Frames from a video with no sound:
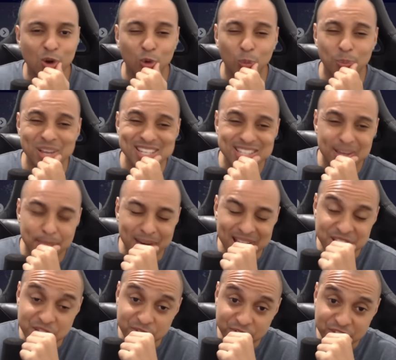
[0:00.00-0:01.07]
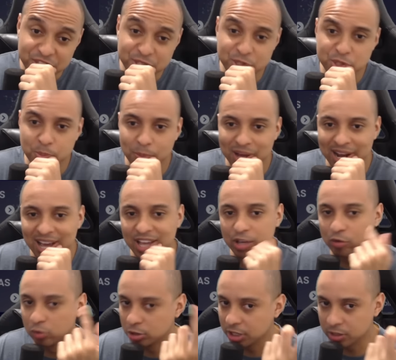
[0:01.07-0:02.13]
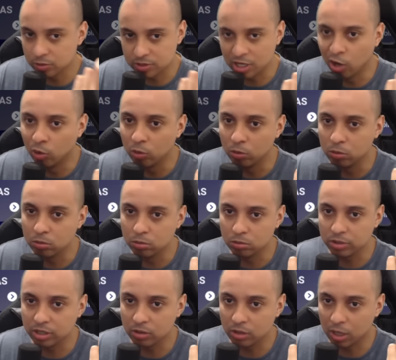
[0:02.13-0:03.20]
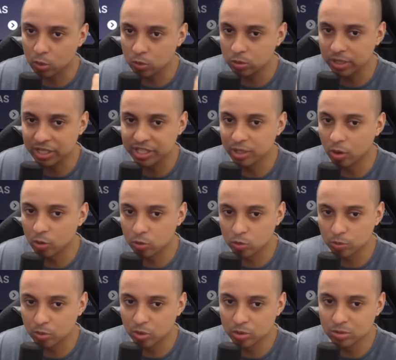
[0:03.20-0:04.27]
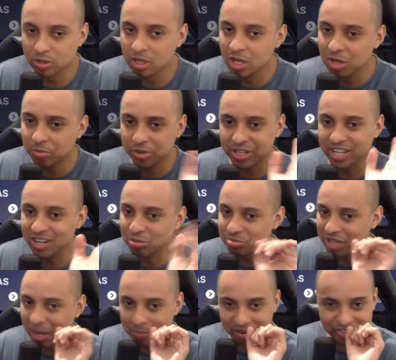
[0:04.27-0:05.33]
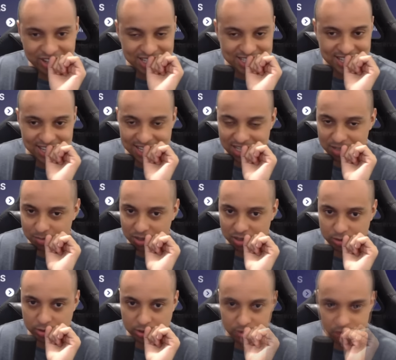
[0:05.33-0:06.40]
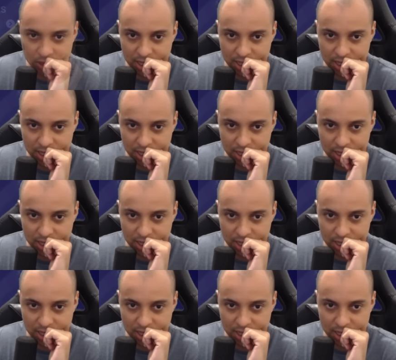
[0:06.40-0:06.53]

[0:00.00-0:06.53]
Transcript: O Benzema é difícil de parar. Eu vou ter que usar o... a cura aqui logo no bono, porque não dá para ficar sem ele, manos.